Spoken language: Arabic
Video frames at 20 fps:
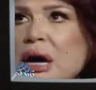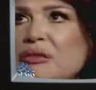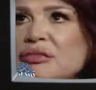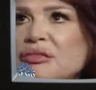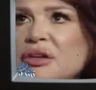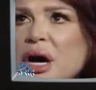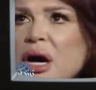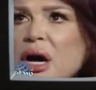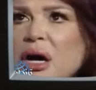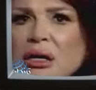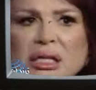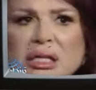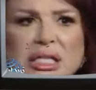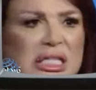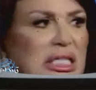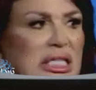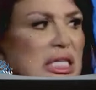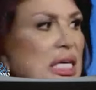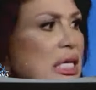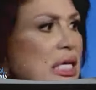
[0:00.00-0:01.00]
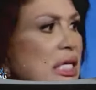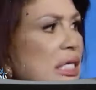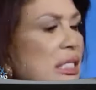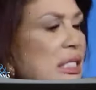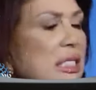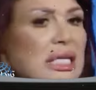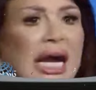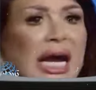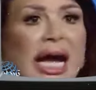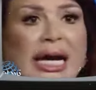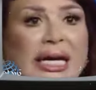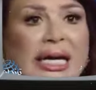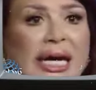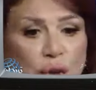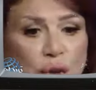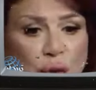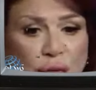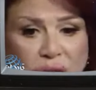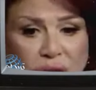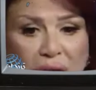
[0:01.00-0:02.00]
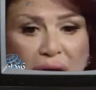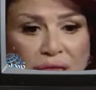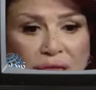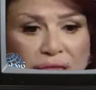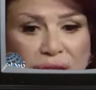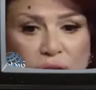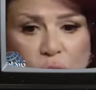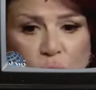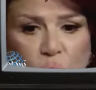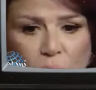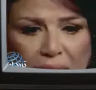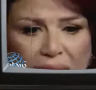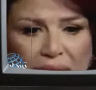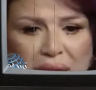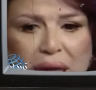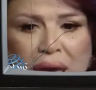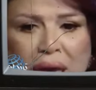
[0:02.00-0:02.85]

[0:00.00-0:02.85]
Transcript: افكار كتير كتير حاجات شفتها فيديوهات